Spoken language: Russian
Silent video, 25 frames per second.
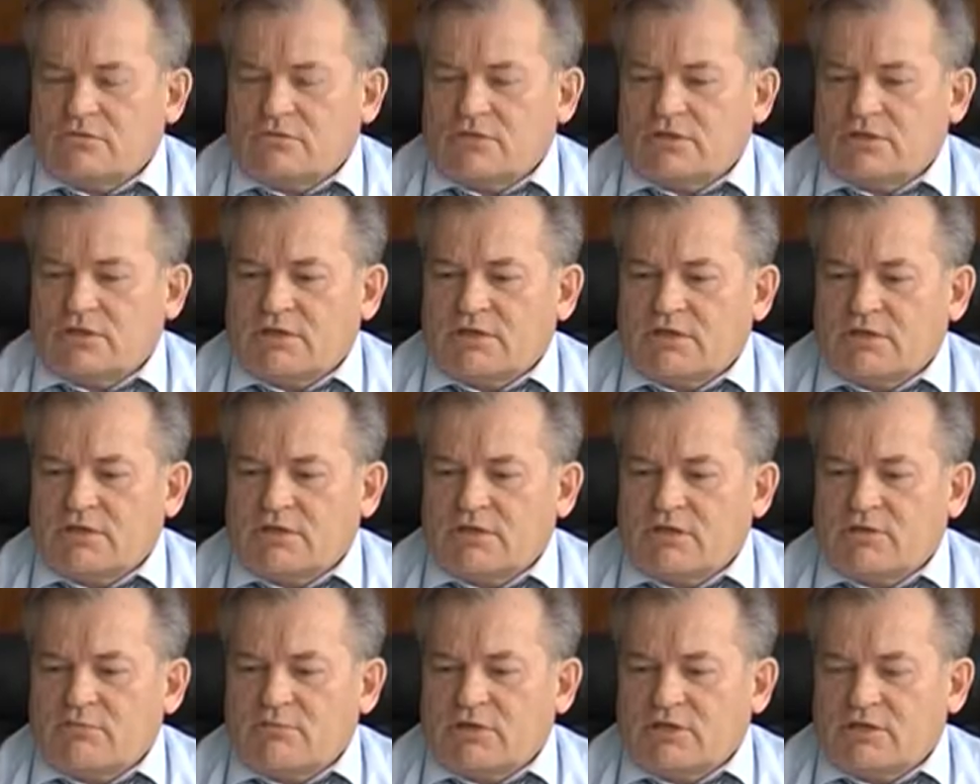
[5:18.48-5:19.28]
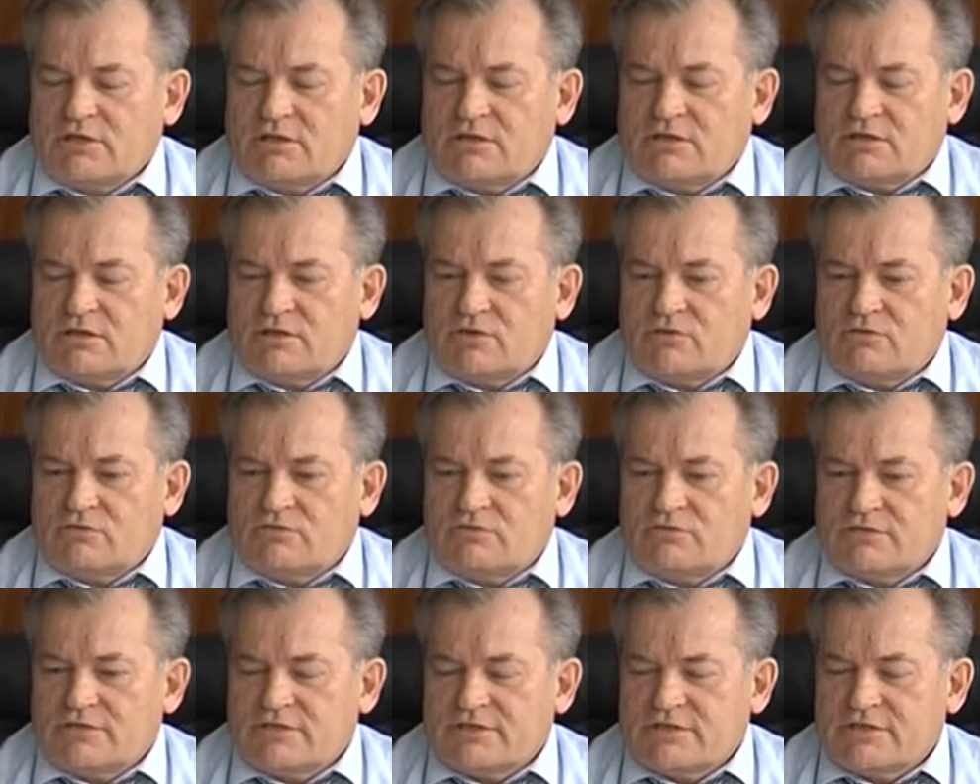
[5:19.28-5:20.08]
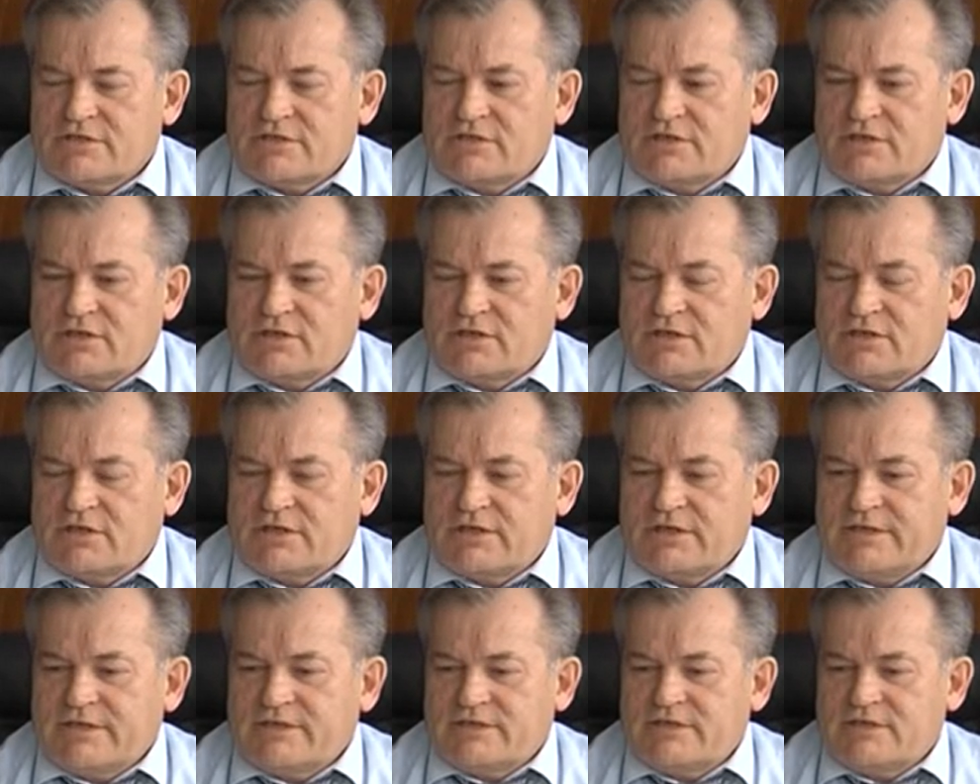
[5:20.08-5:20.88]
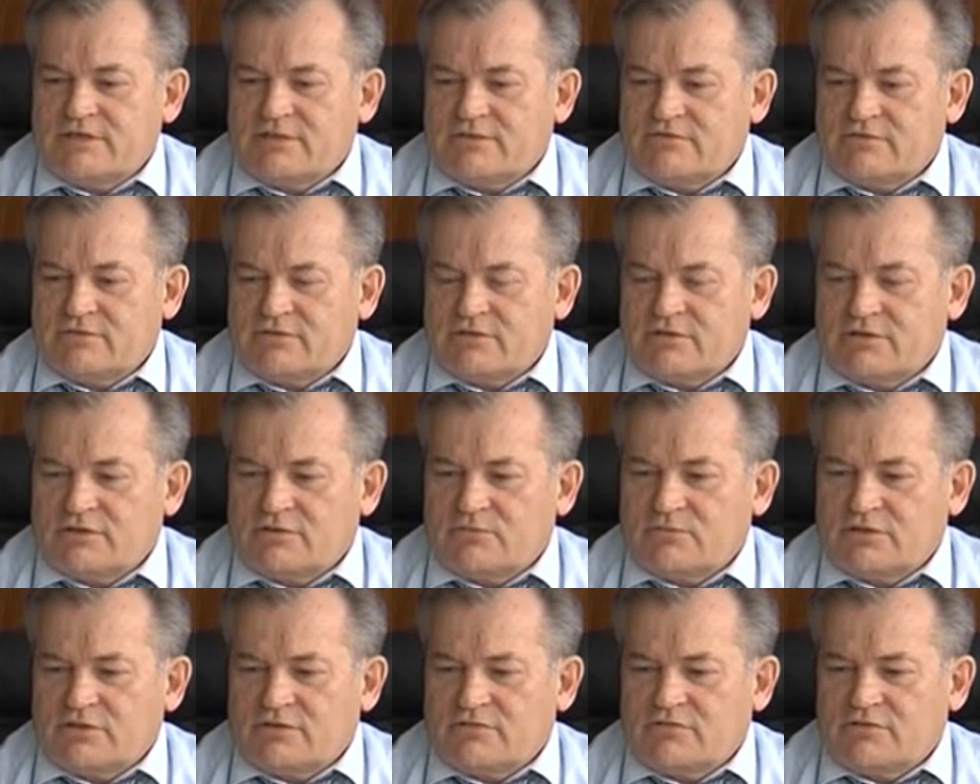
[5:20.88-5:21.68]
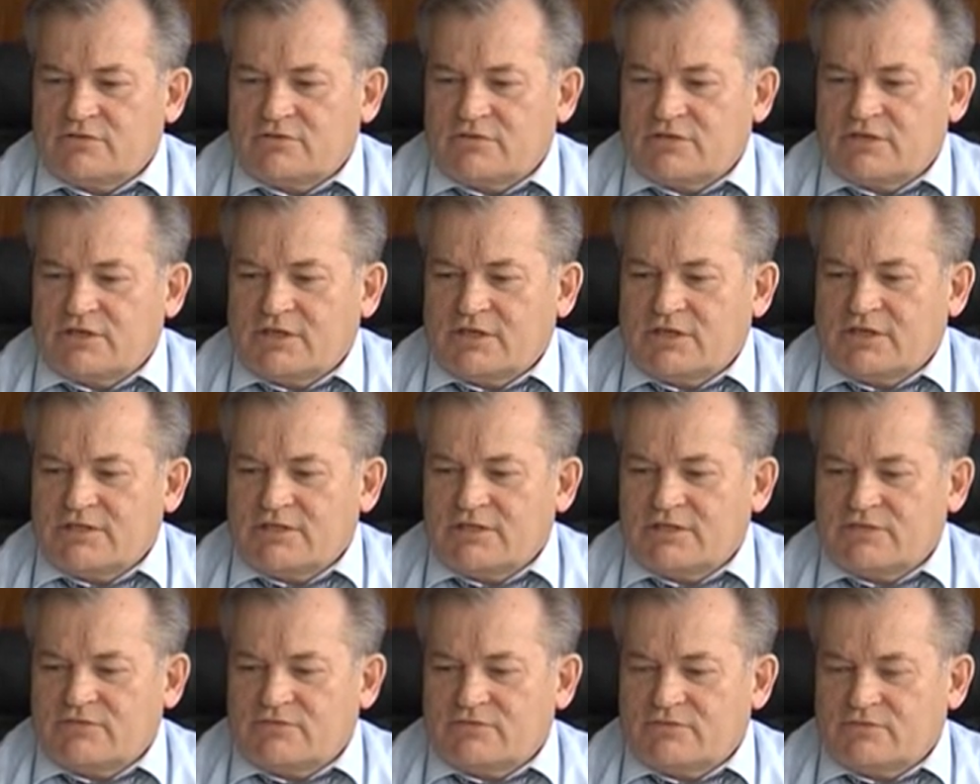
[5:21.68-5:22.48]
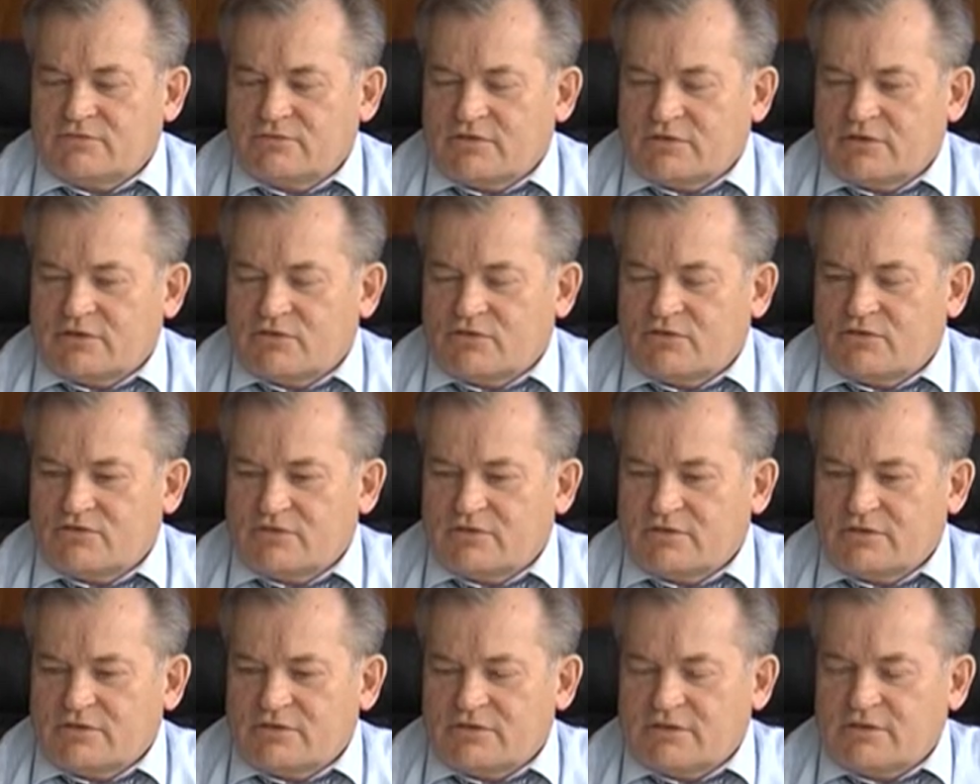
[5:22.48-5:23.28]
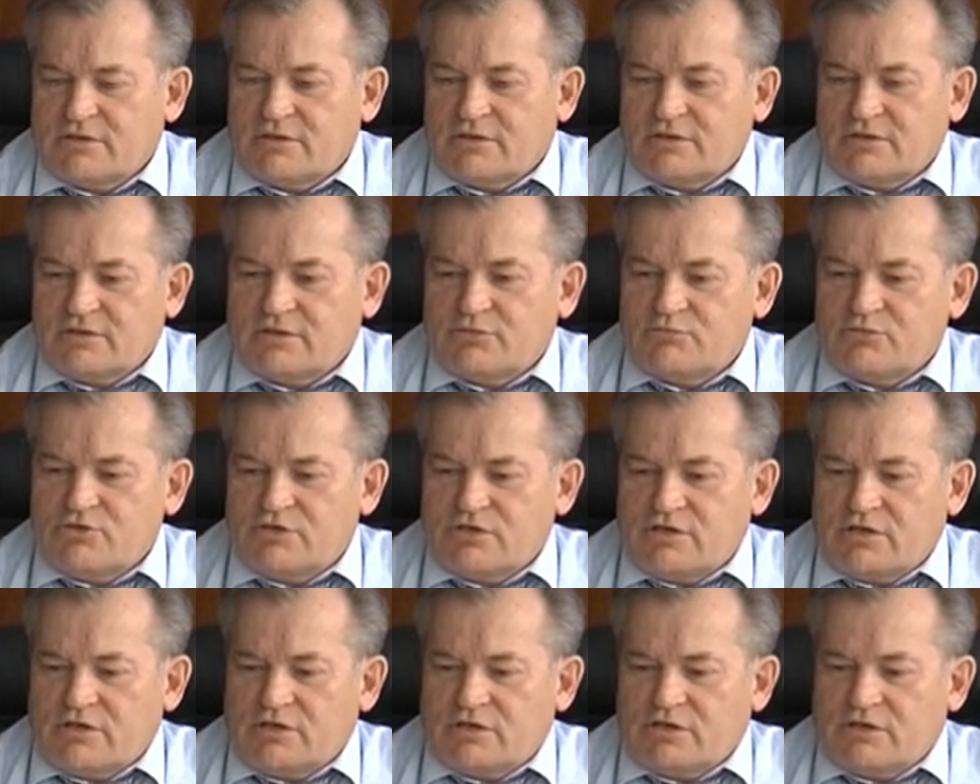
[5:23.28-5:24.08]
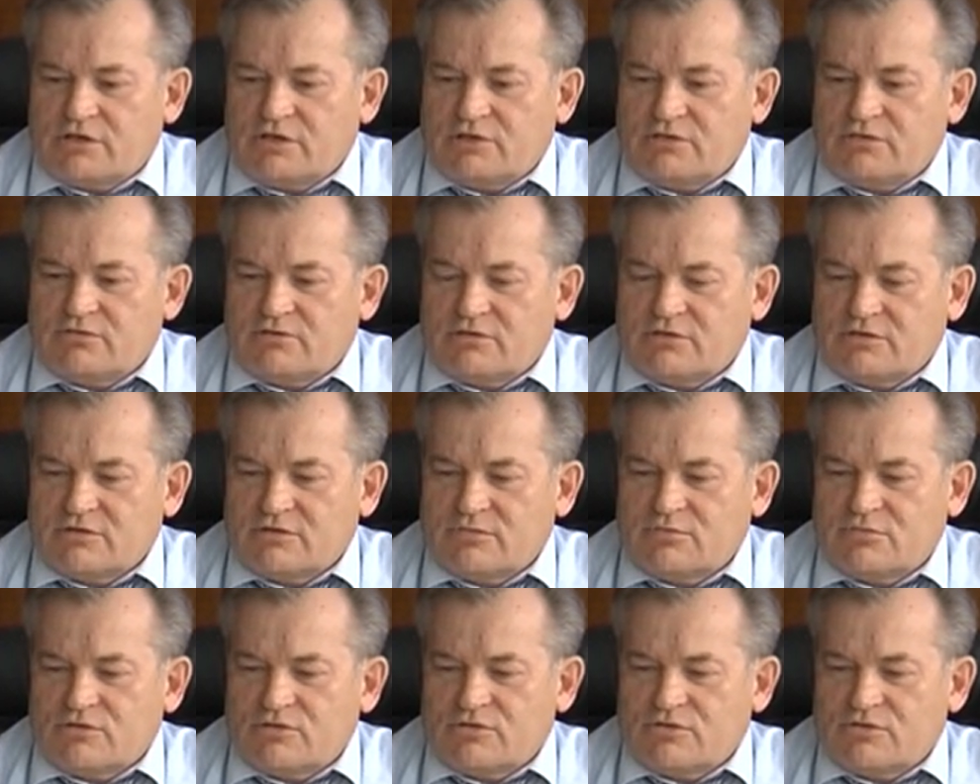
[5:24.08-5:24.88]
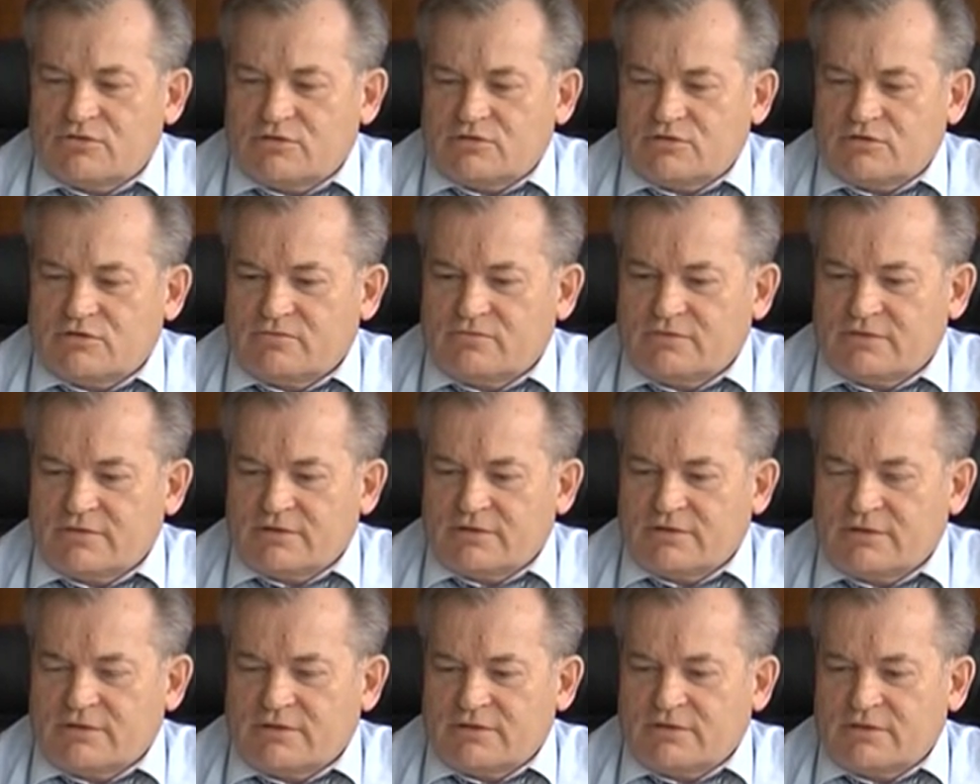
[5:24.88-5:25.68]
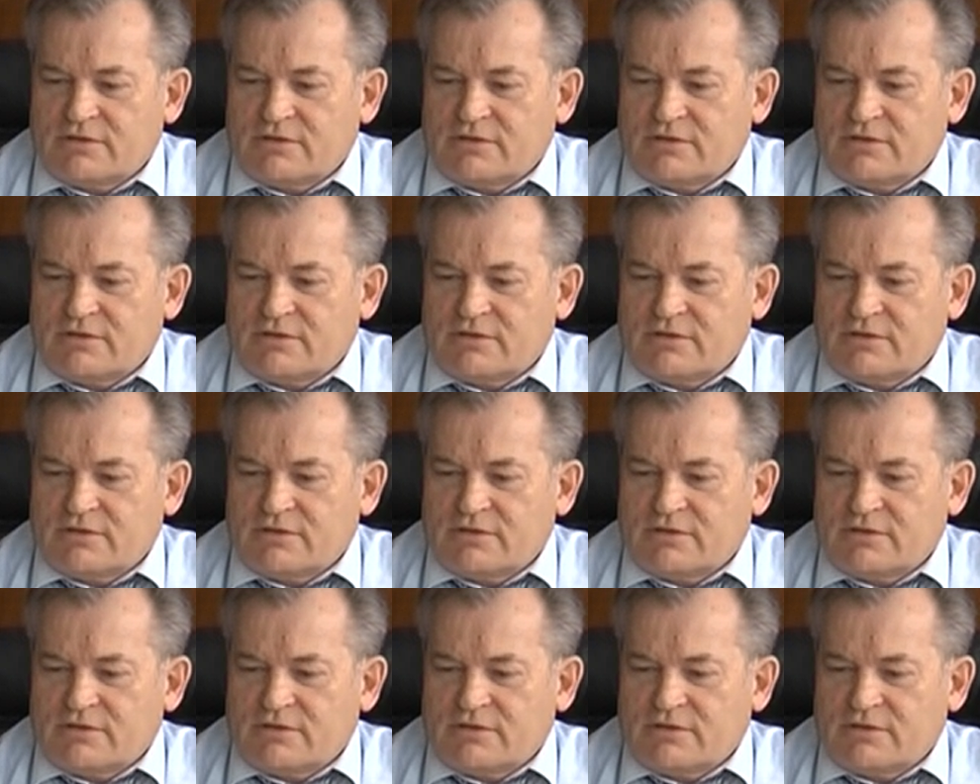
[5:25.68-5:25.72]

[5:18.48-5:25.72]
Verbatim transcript: Это элемент такого создания коллектива, именно вот коллективного какого-то общения, которое, безусловно,